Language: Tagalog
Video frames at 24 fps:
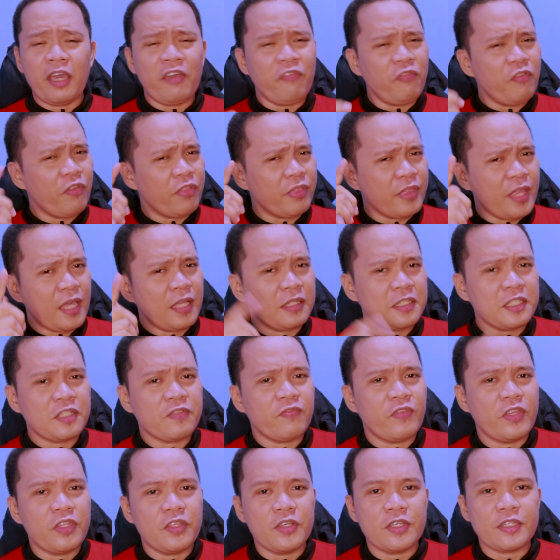if you think this
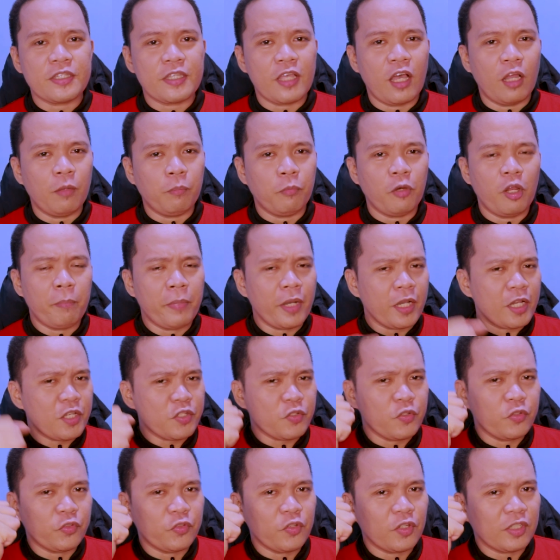video is helpful,
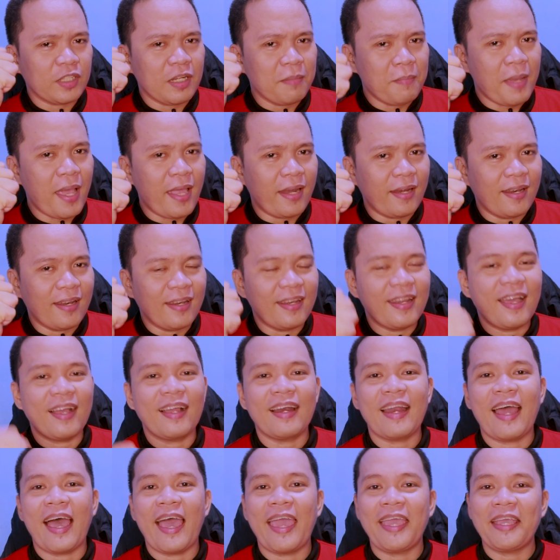pakisuntok naman ng
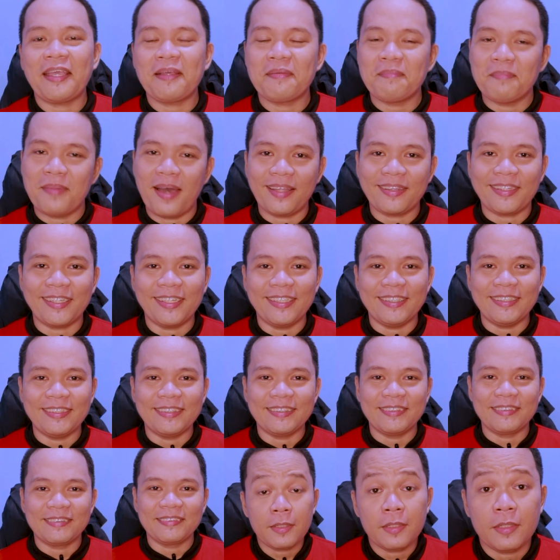like button.
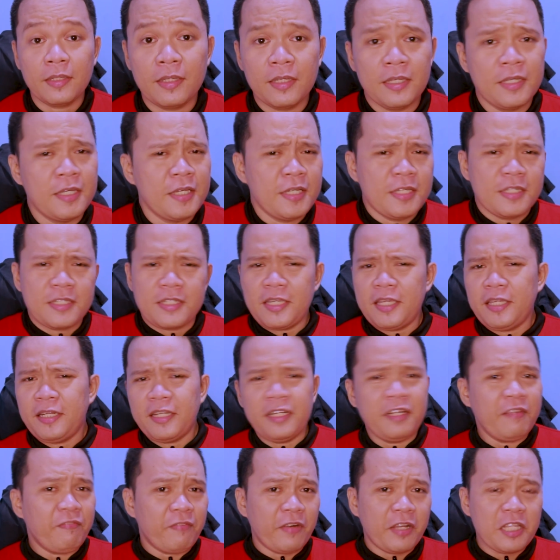See
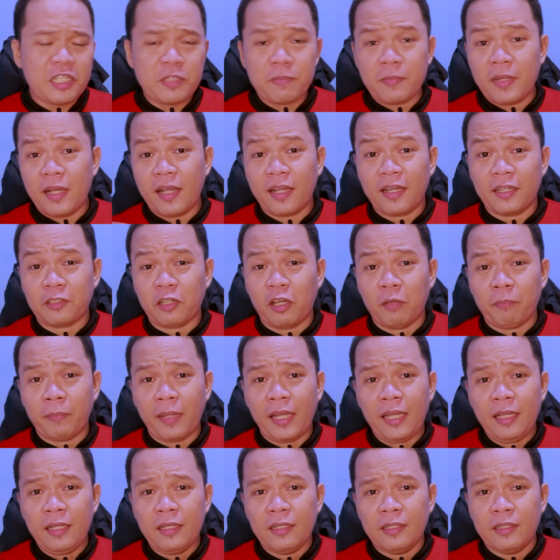the difference mga
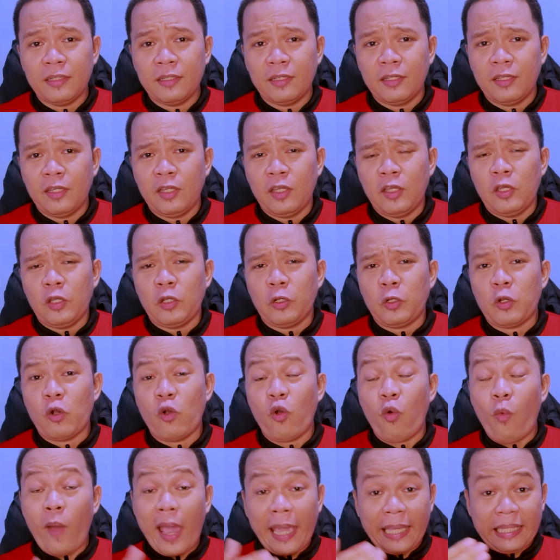katropa?
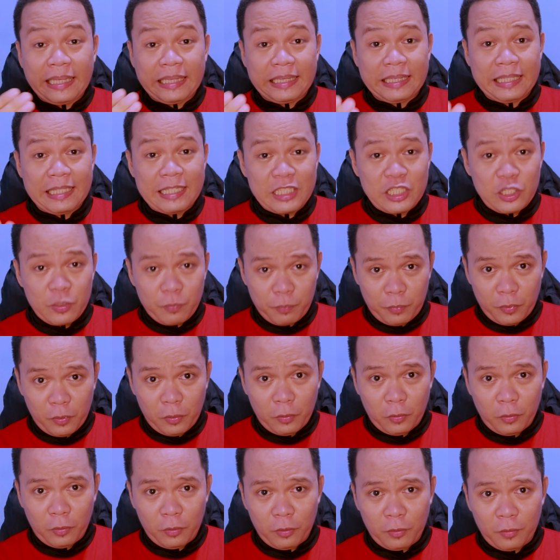Kung whitelist
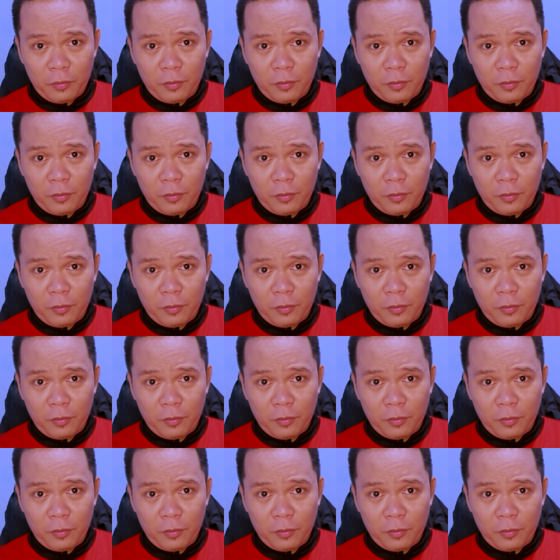po,